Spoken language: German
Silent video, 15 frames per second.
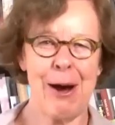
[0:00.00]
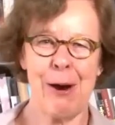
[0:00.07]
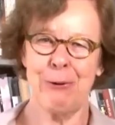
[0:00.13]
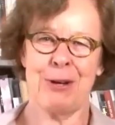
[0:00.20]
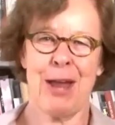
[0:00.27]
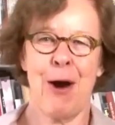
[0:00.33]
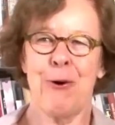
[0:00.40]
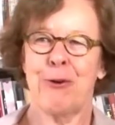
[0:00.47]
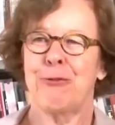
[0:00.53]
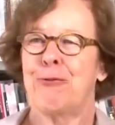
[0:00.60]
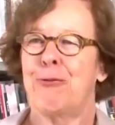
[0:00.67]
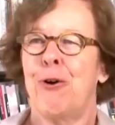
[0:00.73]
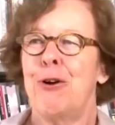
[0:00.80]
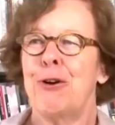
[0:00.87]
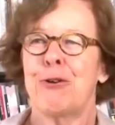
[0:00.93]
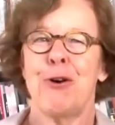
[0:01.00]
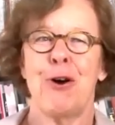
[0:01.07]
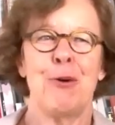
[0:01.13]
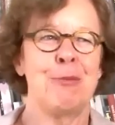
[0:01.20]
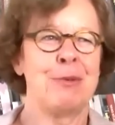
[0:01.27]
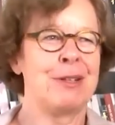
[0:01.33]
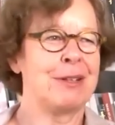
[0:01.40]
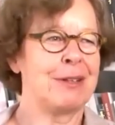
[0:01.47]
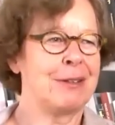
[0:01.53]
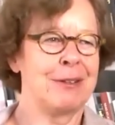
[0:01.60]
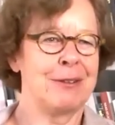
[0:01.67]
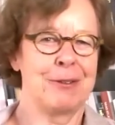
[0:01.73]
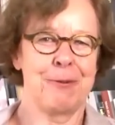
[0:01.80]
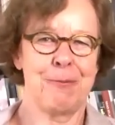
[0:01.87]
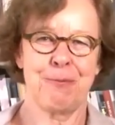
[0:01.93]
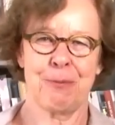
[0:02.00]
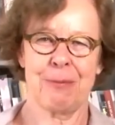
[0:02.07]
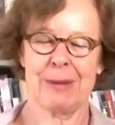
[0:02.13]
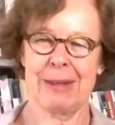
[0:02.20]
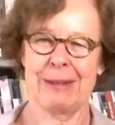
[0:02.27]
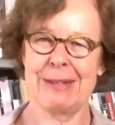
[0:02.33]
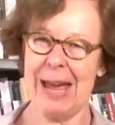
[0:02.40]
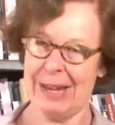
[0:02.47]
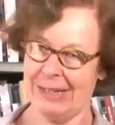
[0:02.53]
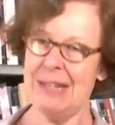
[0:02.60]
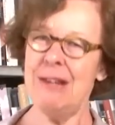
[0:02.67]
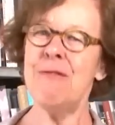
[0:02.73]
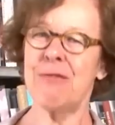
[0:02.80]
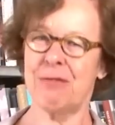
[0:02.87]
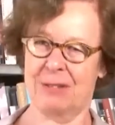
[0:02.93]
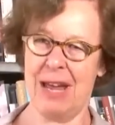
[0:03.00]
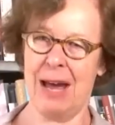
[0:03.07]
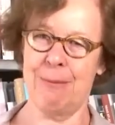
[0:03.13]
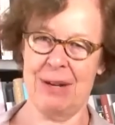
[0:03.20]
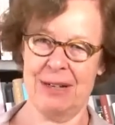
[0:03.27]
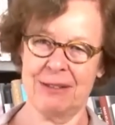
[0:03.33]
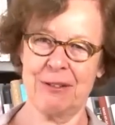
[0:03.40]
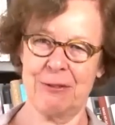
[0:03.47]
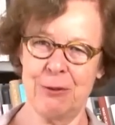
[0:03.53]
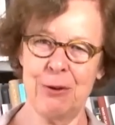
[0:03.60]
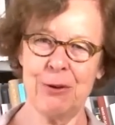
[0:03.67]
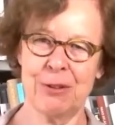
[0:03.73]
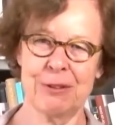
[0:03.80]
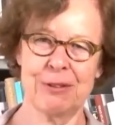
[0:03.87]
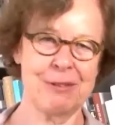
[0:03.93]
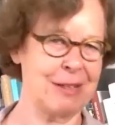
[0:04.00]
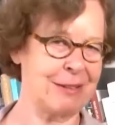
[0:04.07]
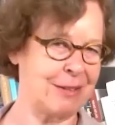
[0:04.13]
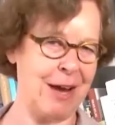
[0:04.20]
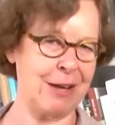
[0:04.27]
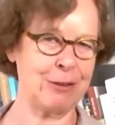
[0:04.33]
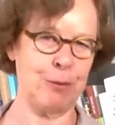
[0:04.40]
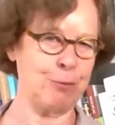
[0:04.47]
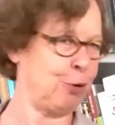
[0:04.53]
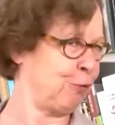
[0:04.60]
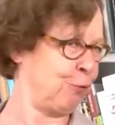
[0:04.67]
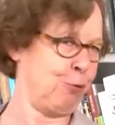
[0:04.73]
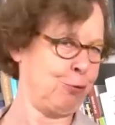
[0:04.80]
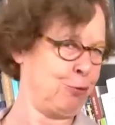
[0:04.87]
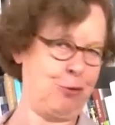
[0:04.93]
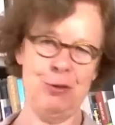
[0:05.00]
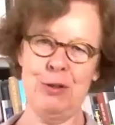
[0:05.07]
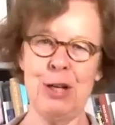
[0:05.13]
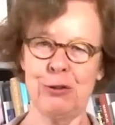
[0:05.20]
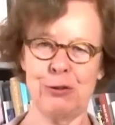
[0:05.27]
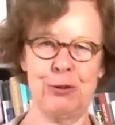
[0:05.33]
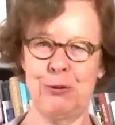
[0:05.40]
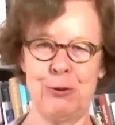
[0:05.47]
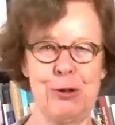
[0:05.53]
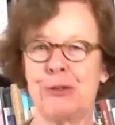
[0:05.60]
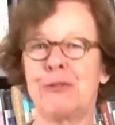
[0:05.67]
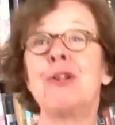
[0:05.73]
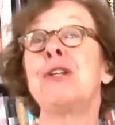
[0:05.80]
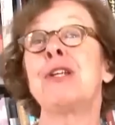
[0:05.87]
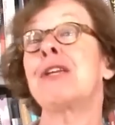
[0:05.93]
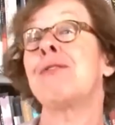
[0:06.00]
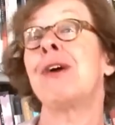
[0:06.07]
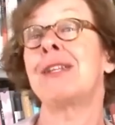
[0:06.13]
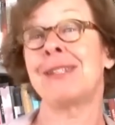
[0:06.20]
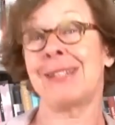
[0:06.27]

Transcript: und auch vollkommen äh, naiv damals noch gedacht habe, das funktioniert schon irgendwie und ich war